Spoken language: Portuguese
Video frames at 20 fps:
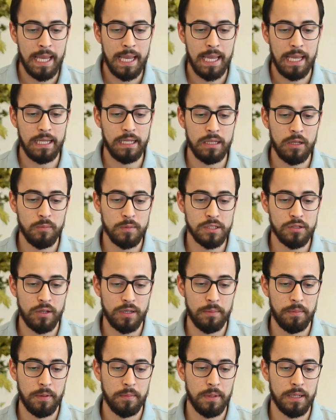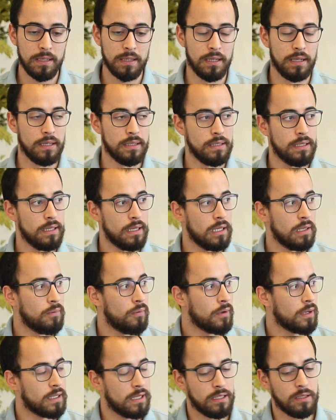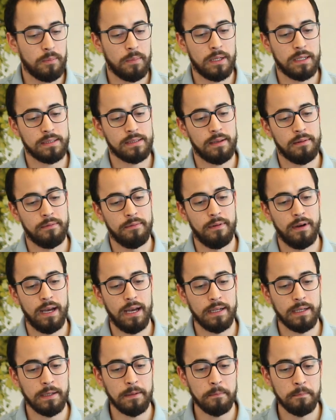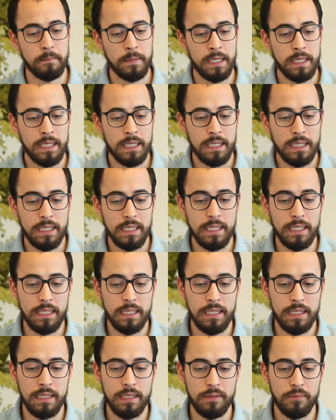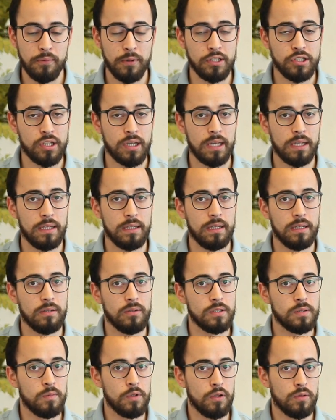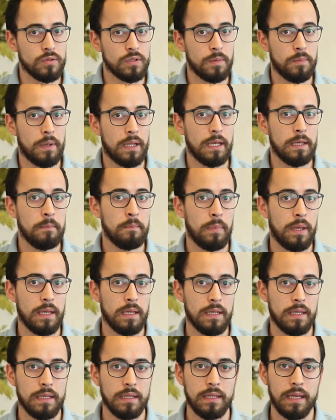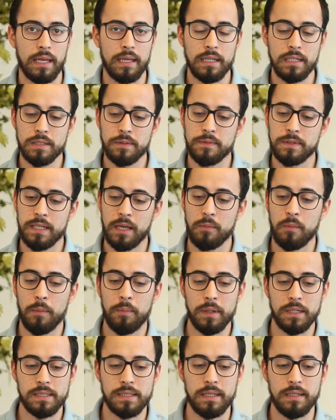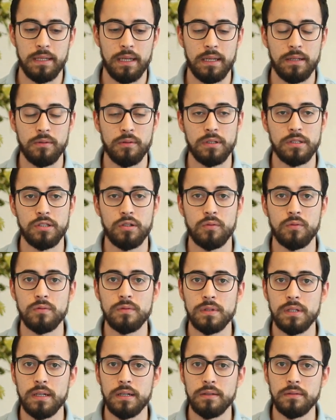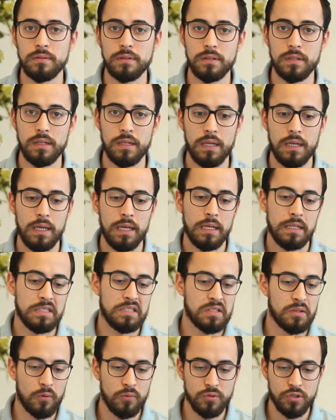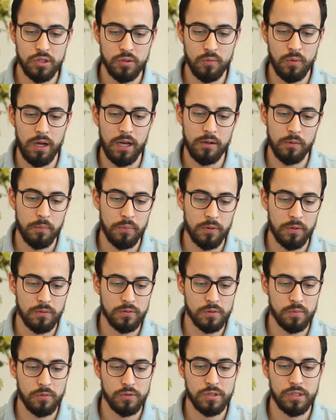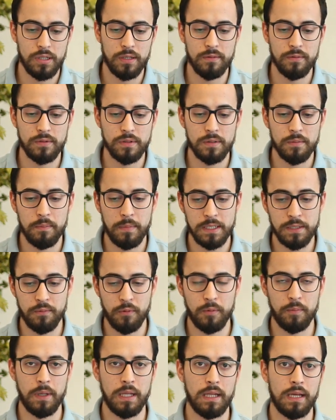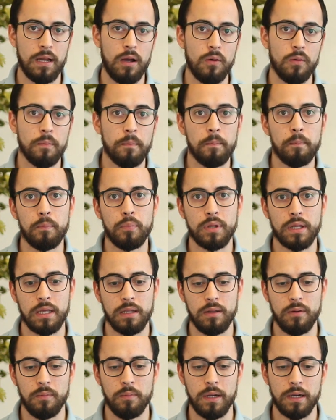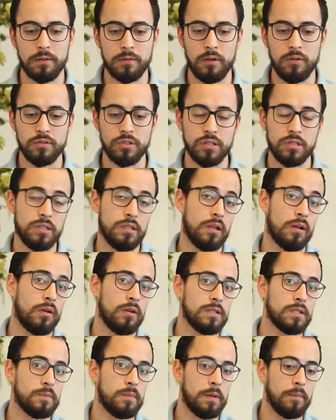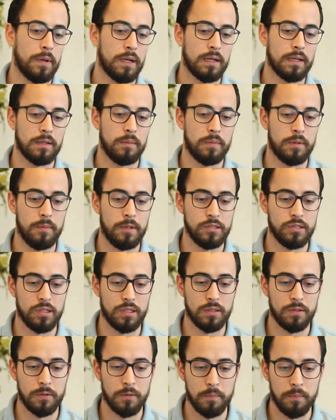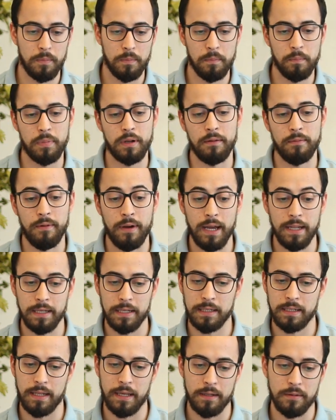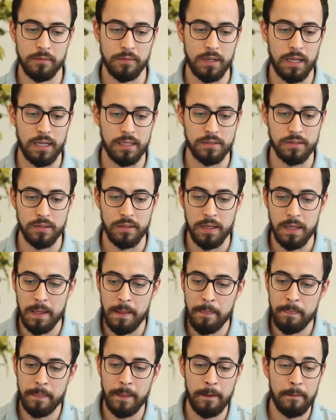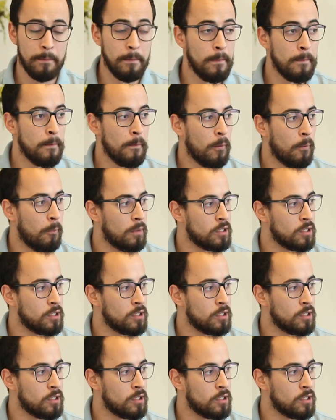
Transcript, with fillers: Ele tem uma história bem bacana, ele foi criado pela Savarin e foi adquirido em 2011 pela eBay. E aí eles fizeram uma parceria aí durante alguns anos Descontinuaram por alguns motivos, mas foi bem legal porque deu um background de negócios bem bacana para Magento, para Varen, né, no caso. Tá? O